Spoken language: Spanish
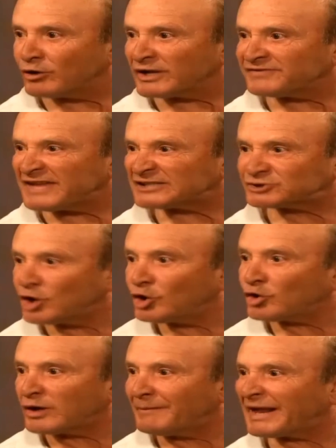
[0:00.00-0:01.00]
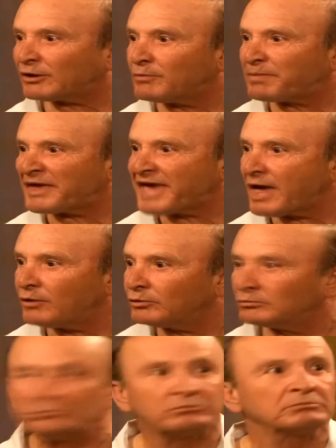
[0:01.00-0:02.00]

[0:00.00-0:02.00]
mejor andar solo que mal acompañado.